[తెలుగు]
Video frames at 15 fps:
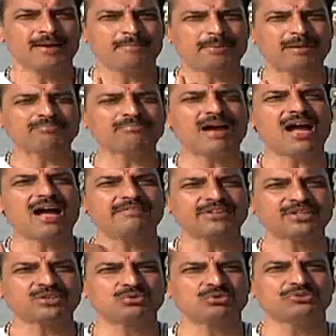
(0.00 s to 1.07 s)
బ్రహ్మ
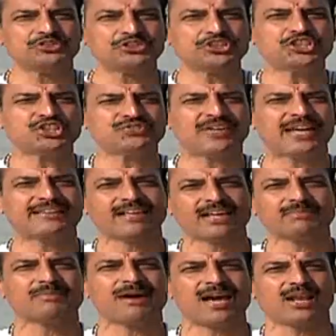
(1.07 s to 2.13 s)
విష్ణు ఈశ్వర
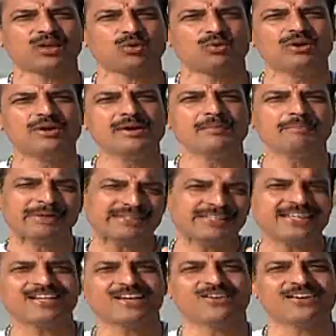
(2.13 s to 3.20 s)
ధర్మాలకు
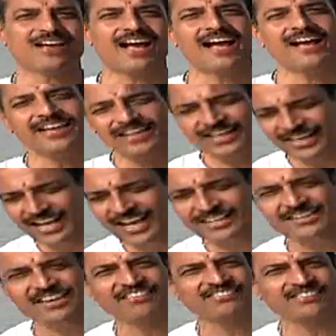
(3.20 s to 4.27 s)
ప్రతీకలుగా ఇలా
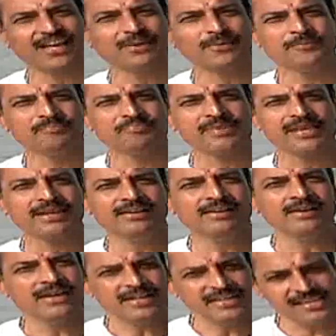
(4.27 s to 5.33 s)
చేస్తారు
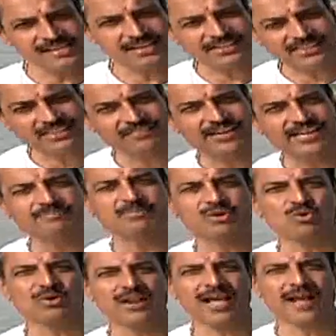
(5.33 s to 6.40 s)
ఈ కృష్ణవేణమ్మ
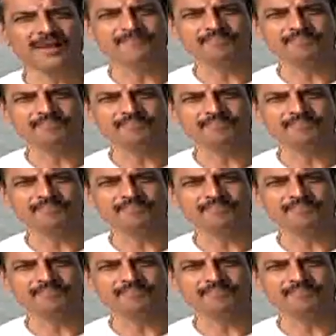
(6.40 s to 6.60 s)
కూడా